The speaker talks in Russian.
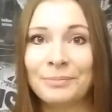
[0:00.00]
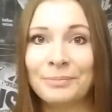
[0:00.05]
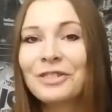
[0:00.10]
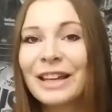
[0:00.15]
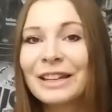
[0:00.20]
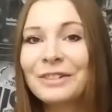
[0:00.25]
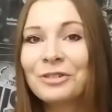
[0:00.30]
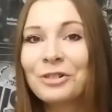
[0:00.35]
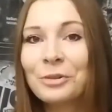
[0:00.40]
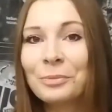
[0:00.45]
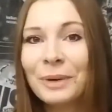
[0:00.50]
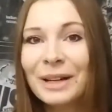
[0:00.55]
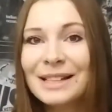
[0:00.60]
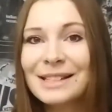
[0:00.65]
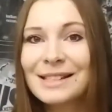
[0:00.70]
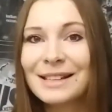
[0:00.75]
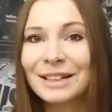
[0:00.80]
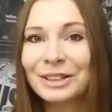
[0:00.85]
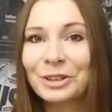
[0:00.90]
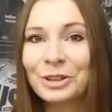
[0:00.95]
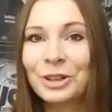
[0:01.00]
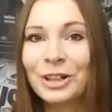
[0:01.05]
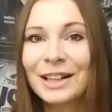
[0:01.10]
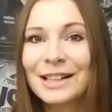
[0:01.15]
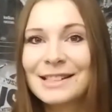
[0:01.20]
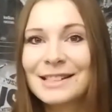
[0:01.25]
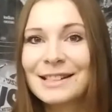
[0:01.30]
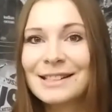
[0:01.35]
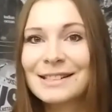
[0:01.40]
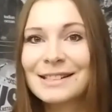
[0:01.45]
Основная информация, которую
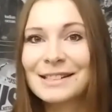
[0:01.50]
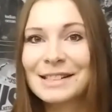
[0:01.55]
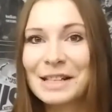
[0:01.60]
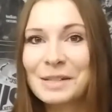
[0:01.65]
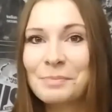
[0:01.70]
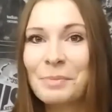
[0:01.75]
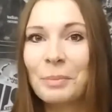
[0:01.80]
хотела сказать